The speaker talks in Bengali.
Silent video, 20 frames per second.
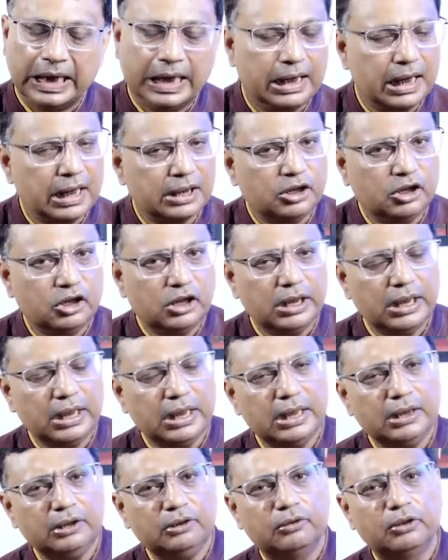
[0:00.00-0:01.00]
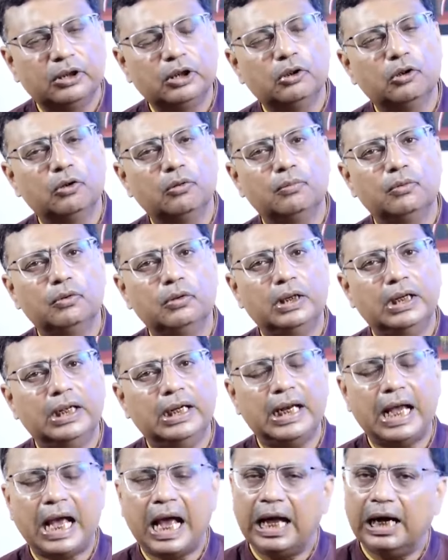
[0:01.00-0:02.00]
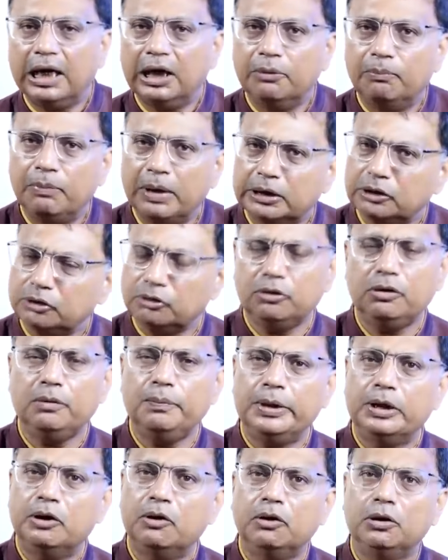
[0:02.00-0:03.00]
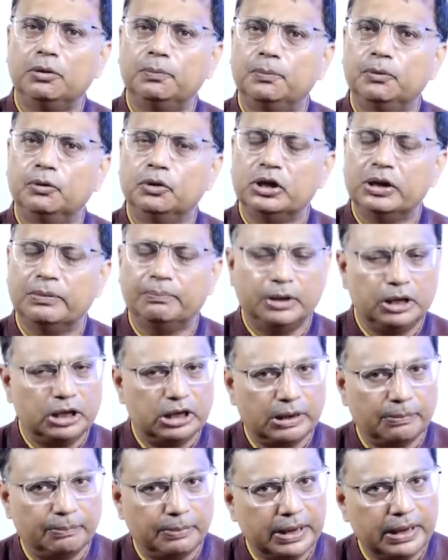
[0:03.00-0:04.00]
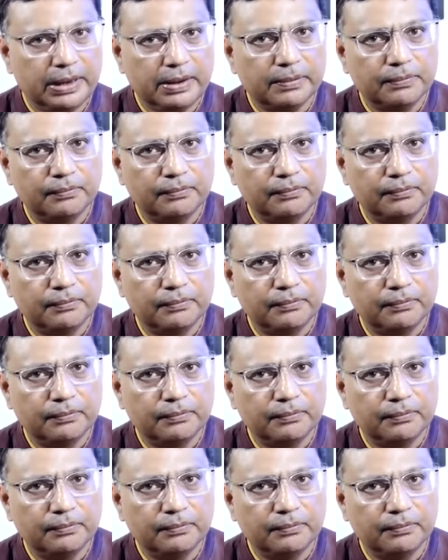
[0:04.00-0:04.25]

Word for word: এরা চেয়ে তৃণমূলের একমাত্র বিকল্প যে বিজেপি